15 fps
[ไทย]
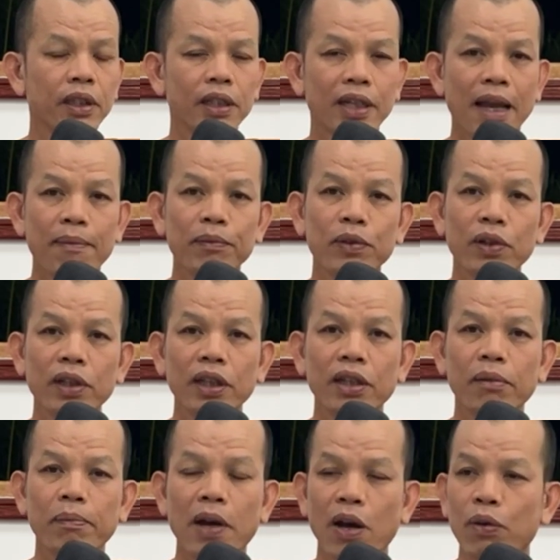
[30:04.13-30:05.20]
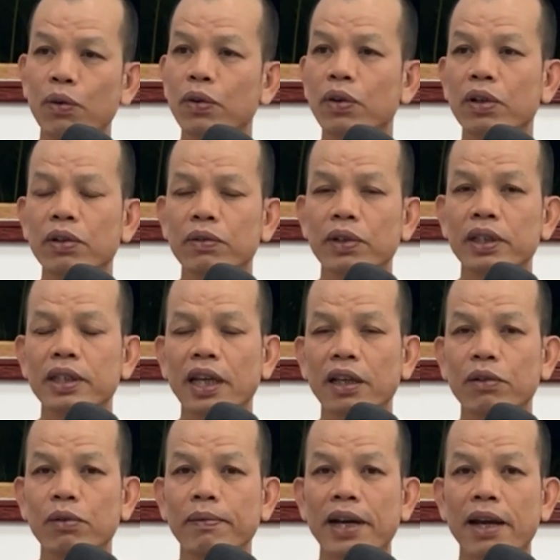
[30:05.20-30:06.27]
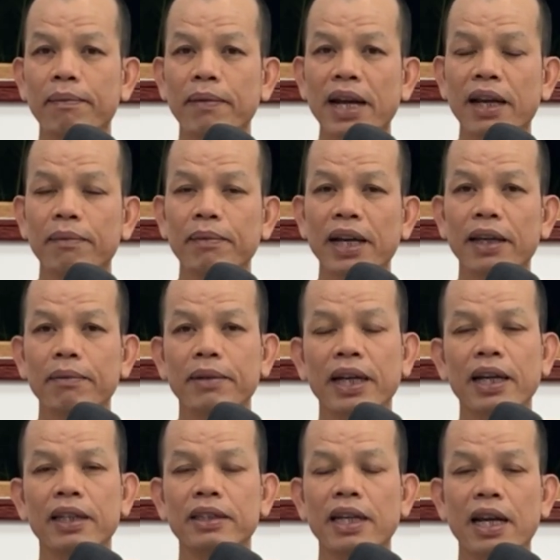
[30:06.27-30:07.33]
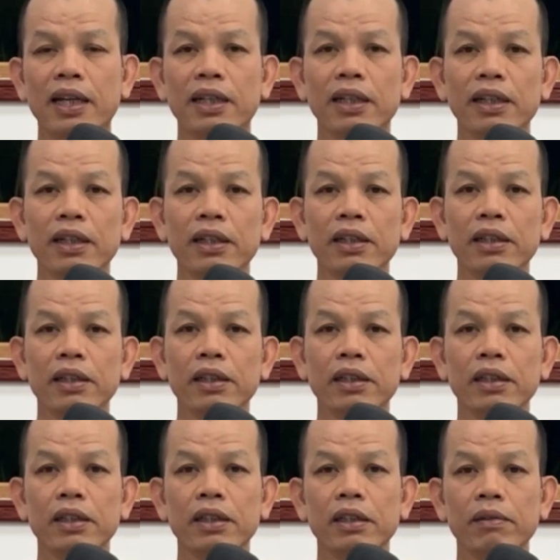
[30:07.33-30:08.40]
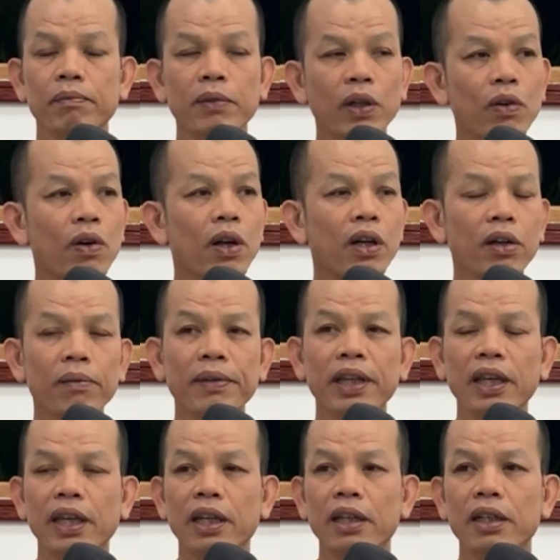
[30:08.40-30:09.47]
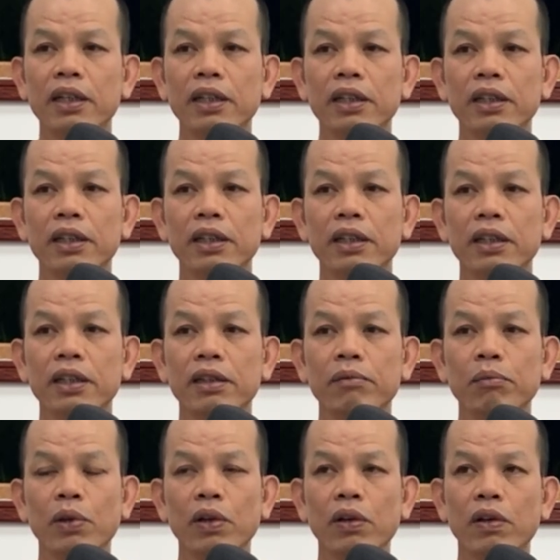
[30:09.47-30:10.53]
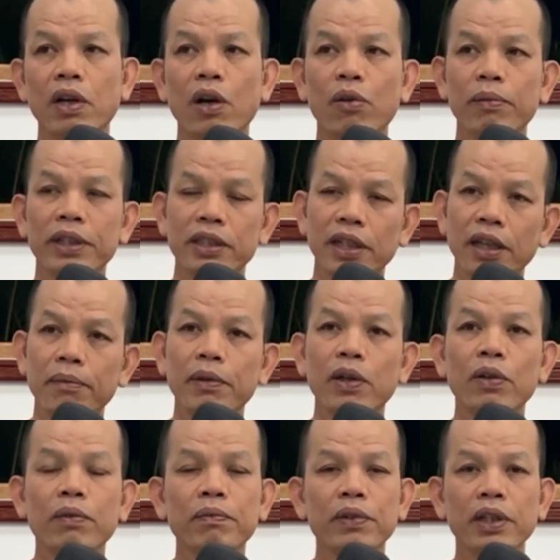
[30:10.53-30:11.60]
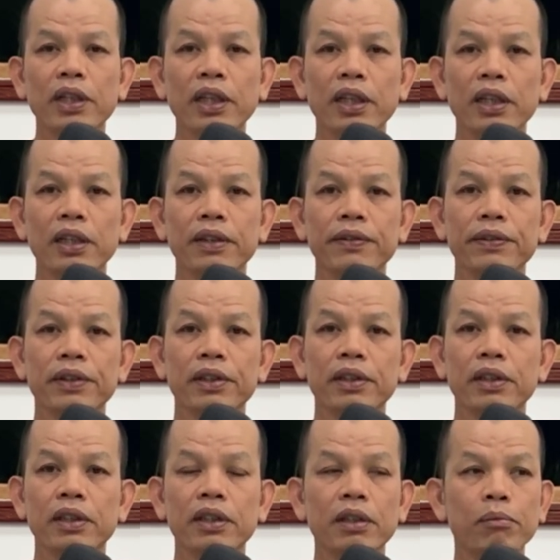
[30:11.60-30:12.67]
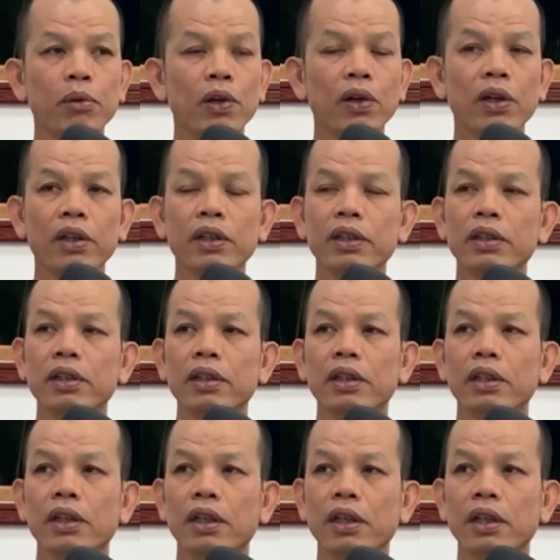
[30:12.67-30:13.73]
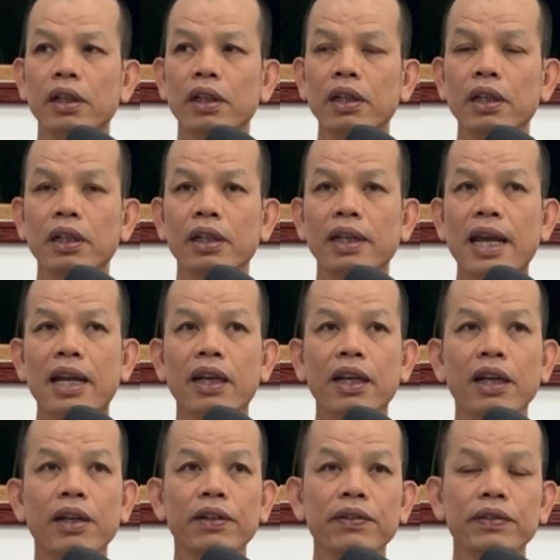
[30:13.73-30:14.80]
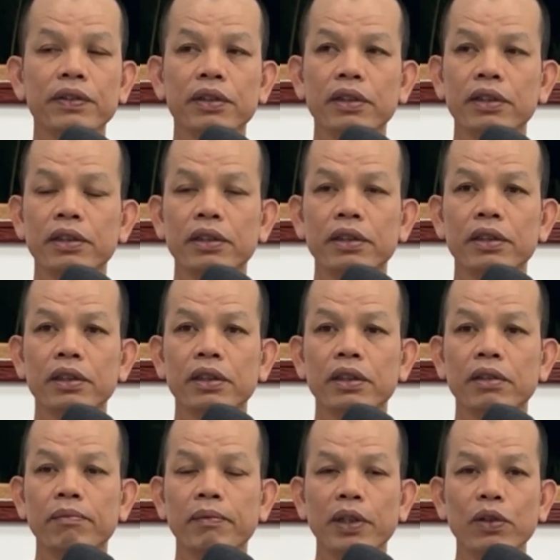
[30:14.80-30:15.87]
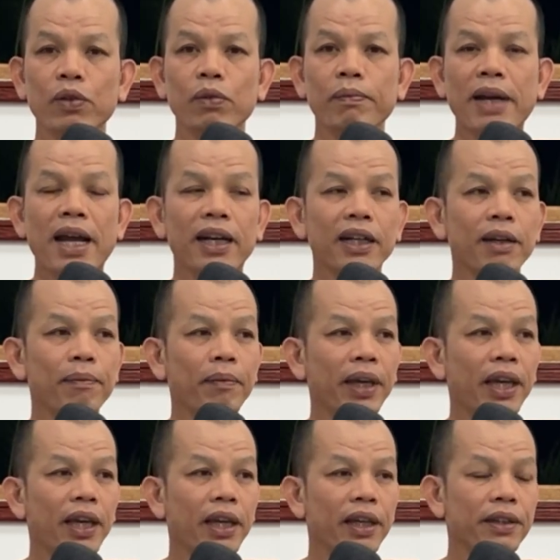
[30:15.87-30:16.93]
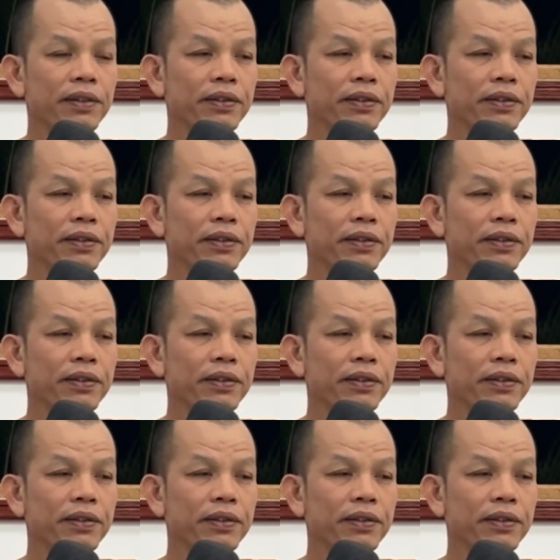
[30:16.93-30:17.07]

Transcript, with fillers: นี่กรรมตัวนี้ก็เผาลนหัวใจครูบามากมายมหาศาลเมื่อก่อนเราไม่เห็นเพราะเราเข้าไปเสพอารมณ์ตัวนี้พอเลิกกันแล้ว มาอยู่บ้านกับแม่